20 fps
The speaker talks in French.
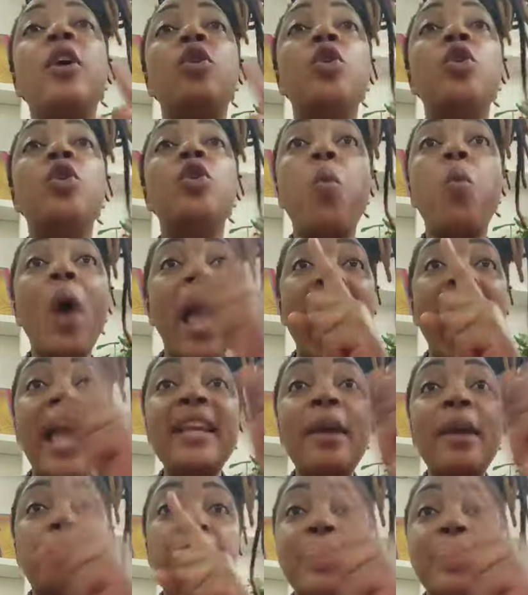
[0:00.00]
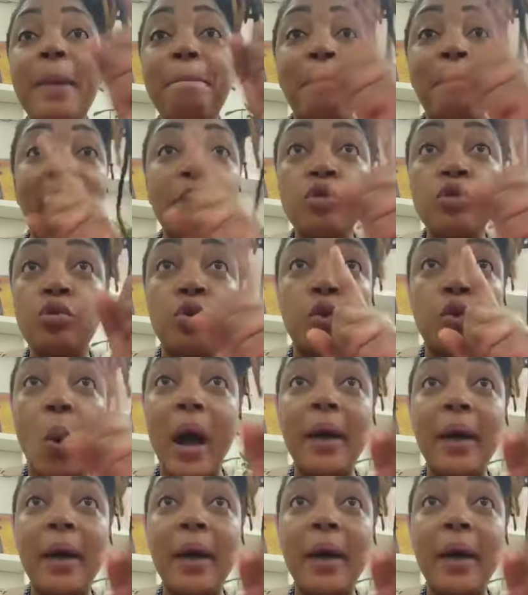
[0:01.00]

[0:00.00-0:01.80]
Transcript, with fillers: Le ouais n'a plus d'impact sur toi.